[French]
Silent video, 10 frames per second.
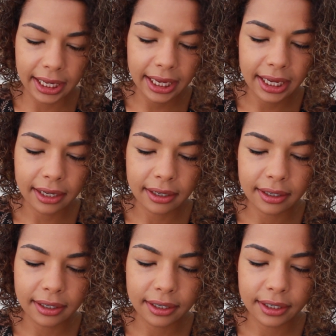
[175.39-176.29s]
Et
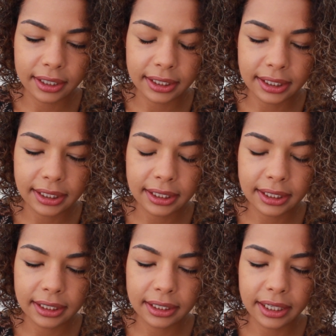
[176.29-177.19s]

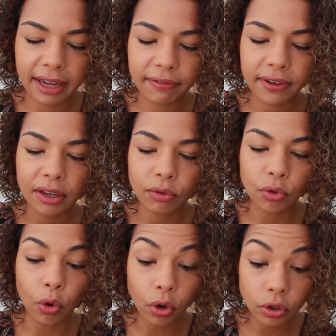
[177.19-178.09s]
il avait
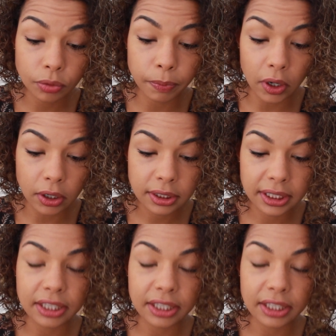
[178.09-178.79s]
une grosse brosse.